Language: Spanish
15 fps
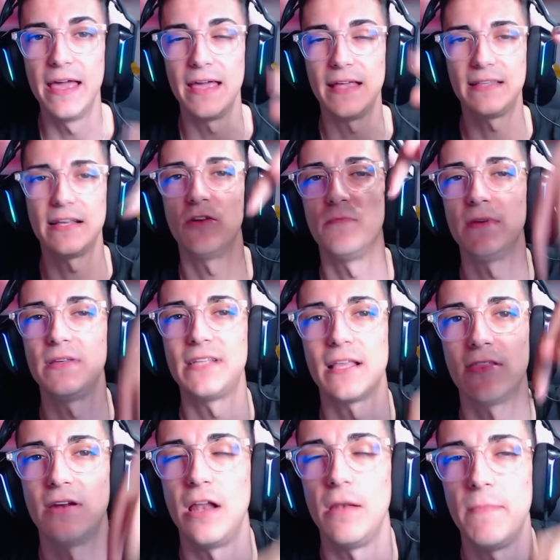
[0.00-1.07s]
Échale un
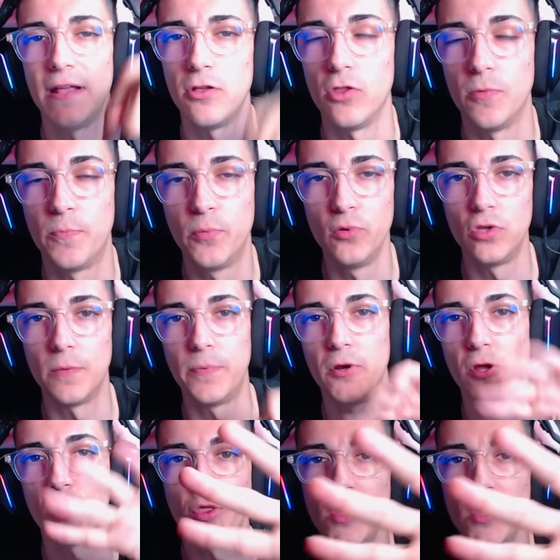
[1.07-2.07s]
vistazo en el método .pro,